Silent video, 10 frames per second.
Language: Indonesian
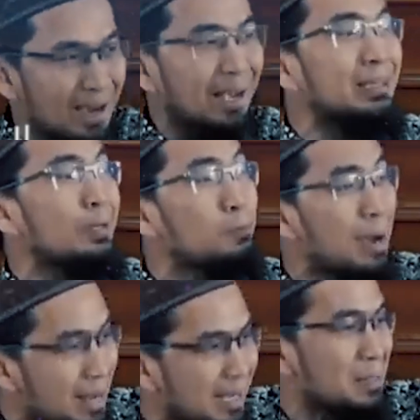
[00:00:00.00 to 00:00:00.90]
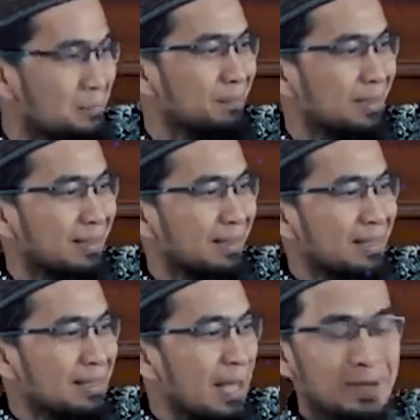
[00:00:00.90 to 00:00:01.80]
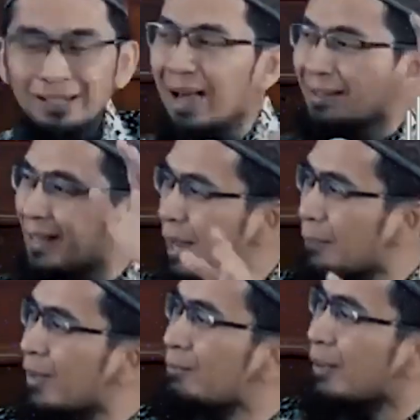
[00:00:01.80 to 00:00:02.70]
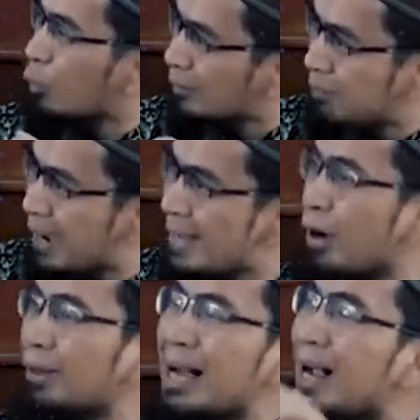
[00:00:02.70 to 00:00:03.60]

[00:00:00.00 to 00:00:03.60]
anda akan dilupakan. Tapi kalau anda nggak pernah berbuat baik orang